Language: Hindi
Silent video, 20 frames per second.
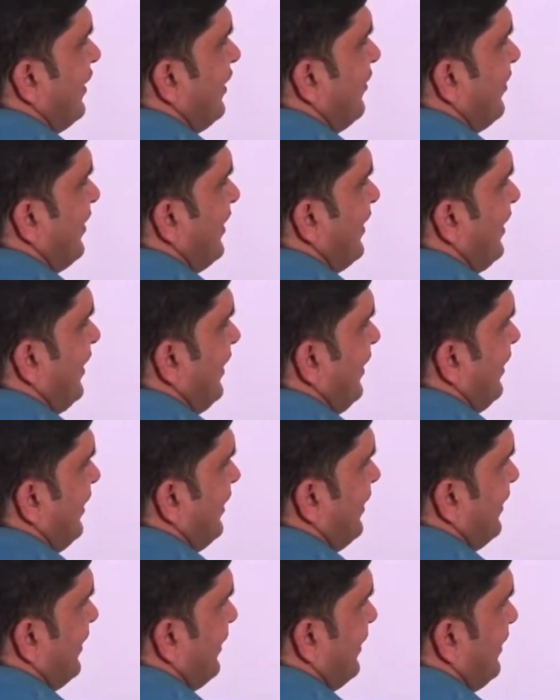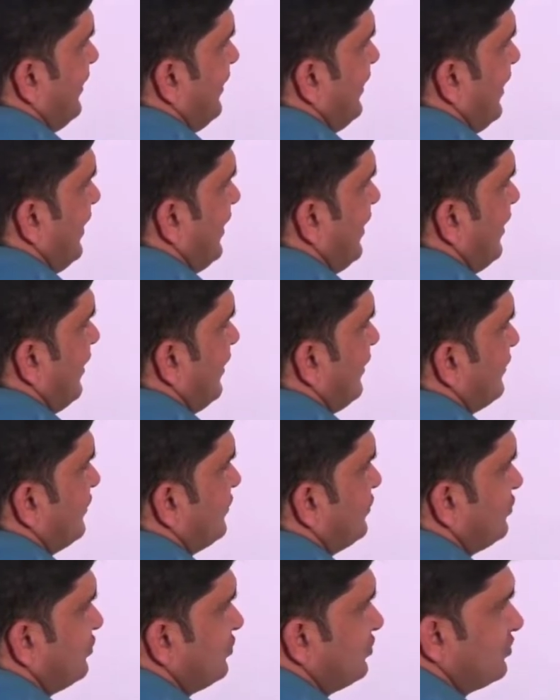हमें
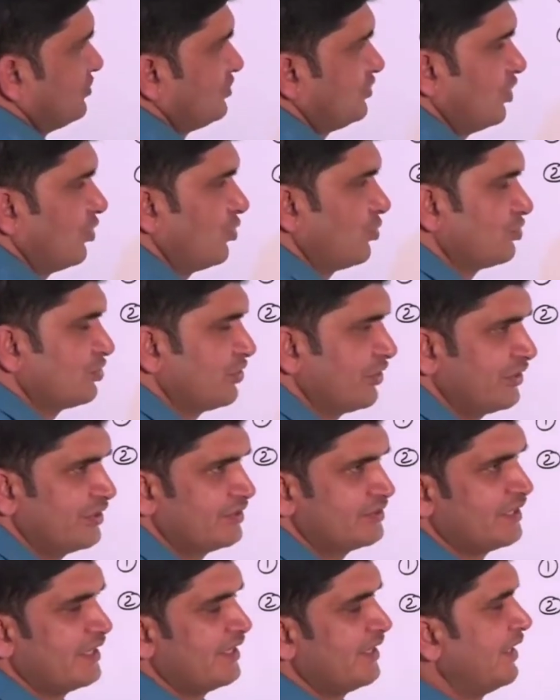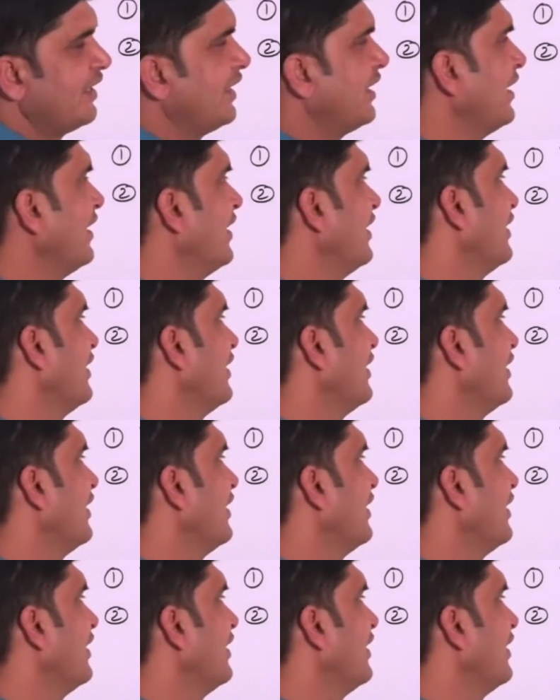यहां जरूर सीखनी चाहिए